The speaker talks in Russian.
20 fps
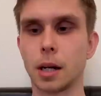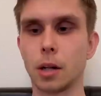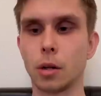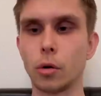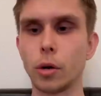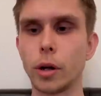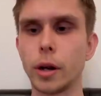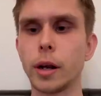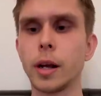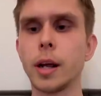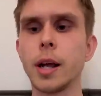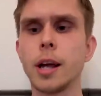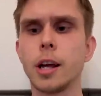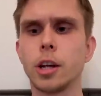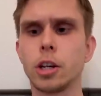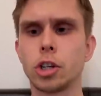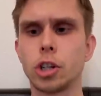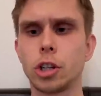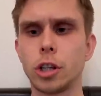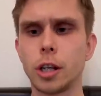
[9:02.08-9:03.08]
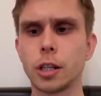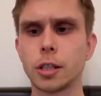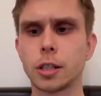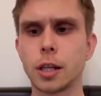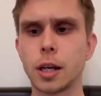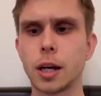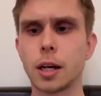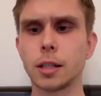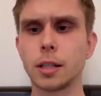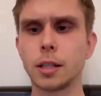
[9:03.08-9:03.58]
калорий,
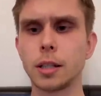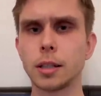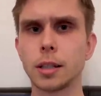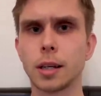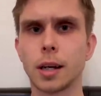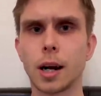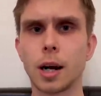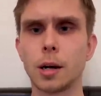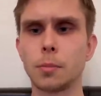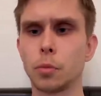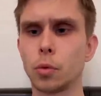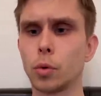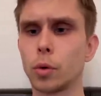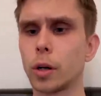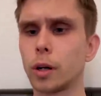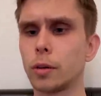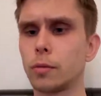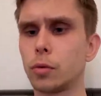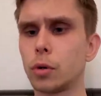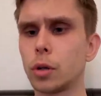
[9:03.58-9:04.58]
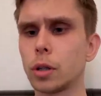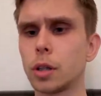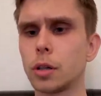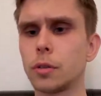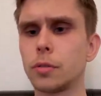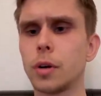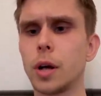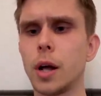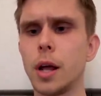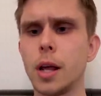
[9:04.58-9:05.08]
401 грамм
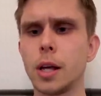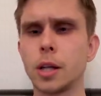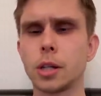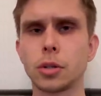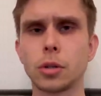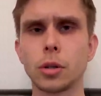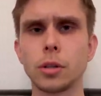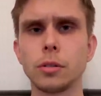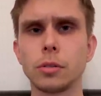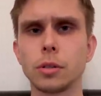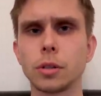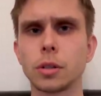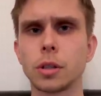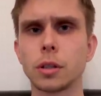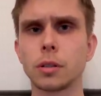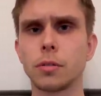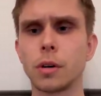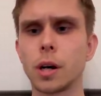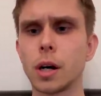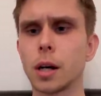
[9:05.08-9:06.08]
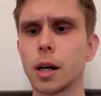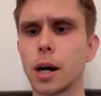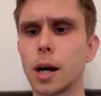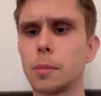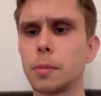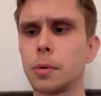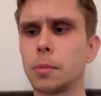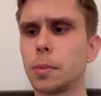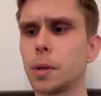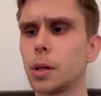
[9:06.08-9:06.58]
углеводов и 192
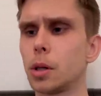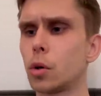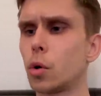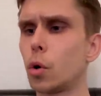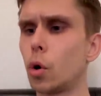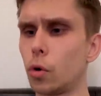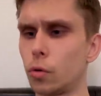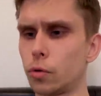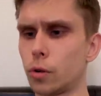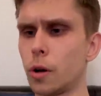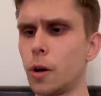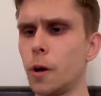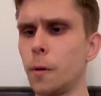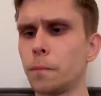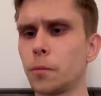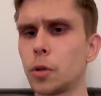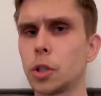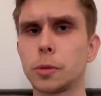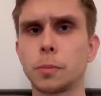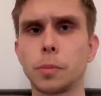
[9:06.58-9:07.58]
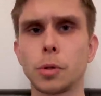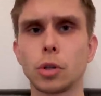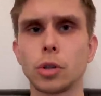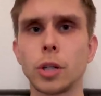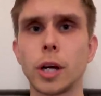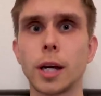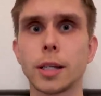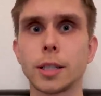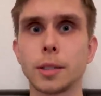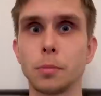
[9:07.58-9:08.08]
грамма белков. То есть,
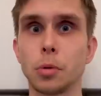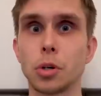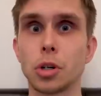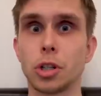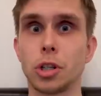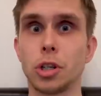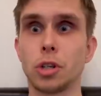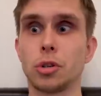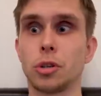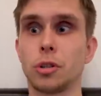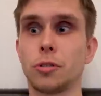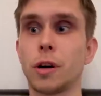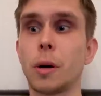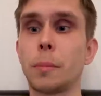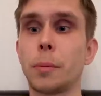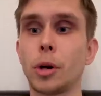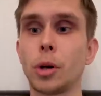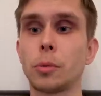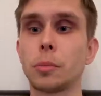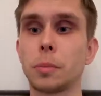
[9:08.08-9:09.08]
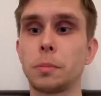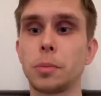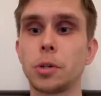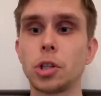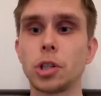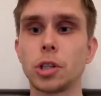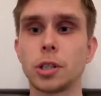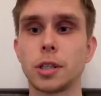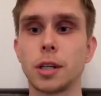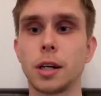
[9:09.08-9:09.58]
получается, можно еще два приема
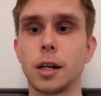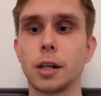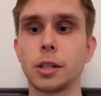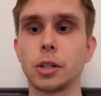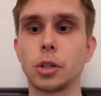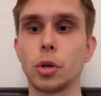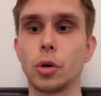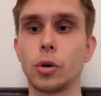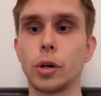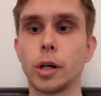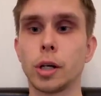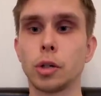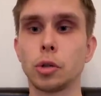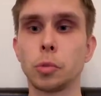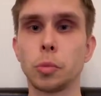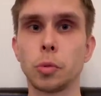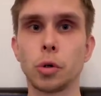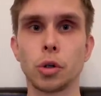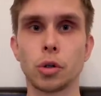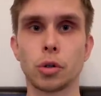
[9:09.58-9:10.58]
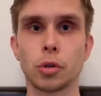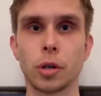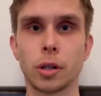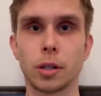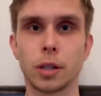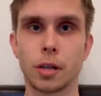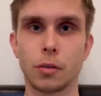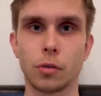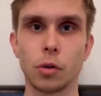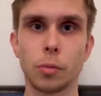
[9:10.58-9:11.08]
пищи сделать, но я думаю, еще
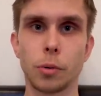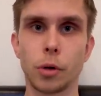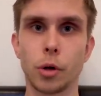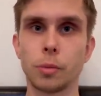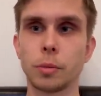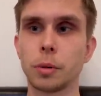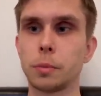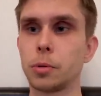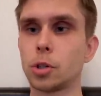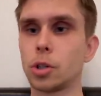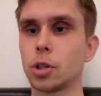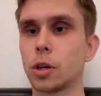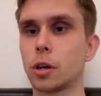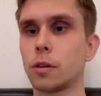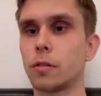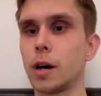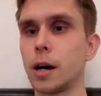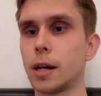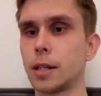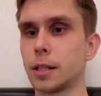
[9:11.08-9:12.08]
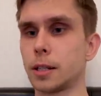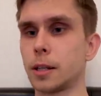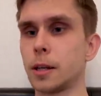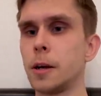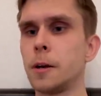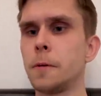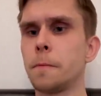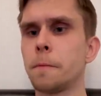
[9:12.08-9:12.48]
одного приема пищи хватит.